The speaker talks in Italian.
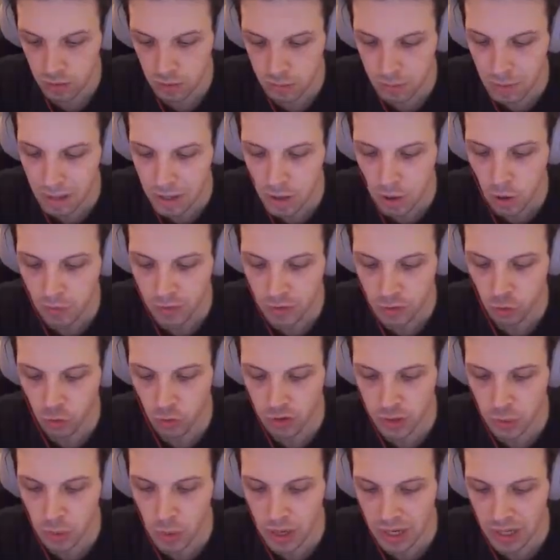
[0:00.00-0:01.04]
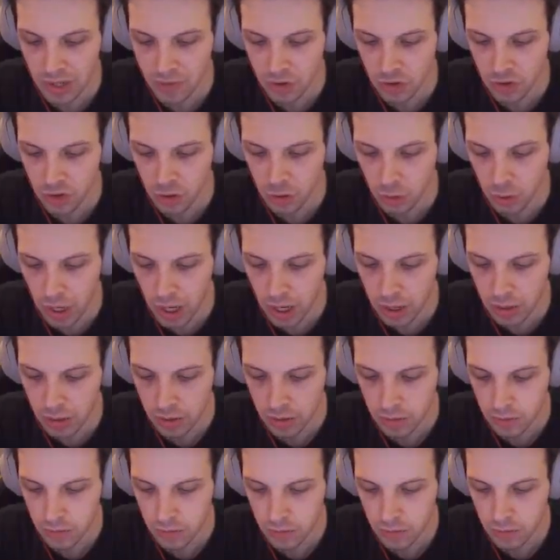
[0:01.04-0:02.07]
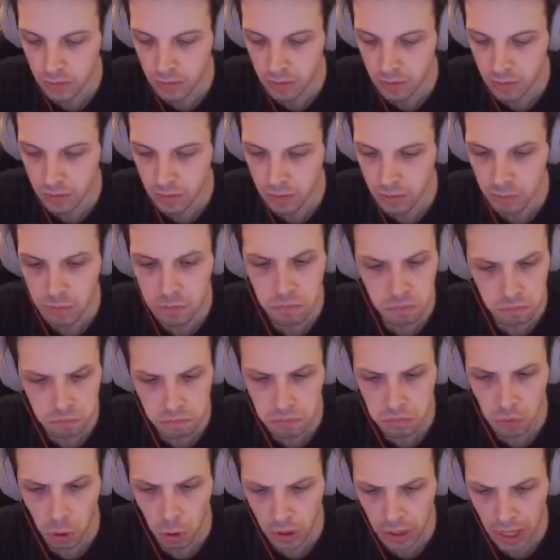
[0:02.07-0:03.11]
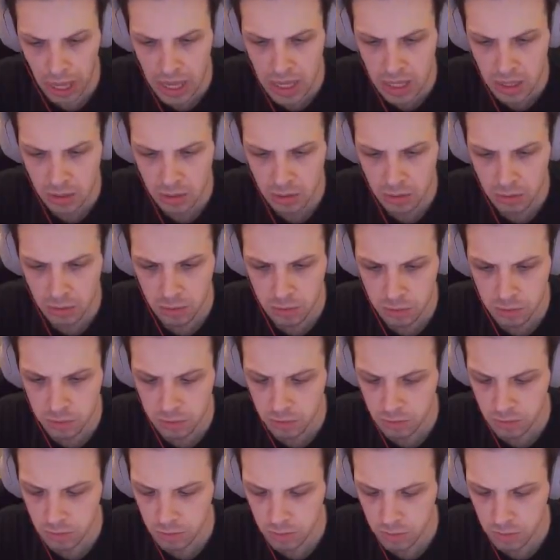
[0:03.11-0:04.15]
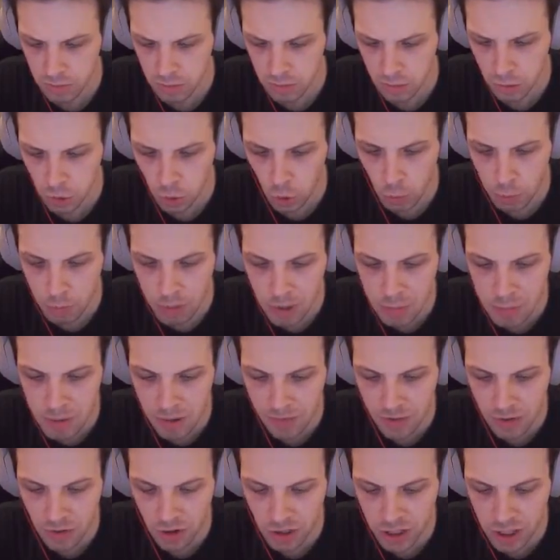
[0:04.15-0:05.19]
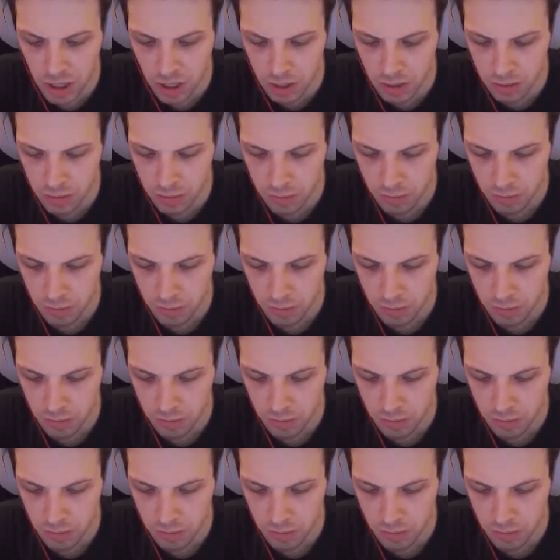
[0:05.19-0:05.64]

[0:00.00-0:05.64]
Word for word: Beh, io faccio continuare da Vegeta ora. Ok. Droppino per Vegeta.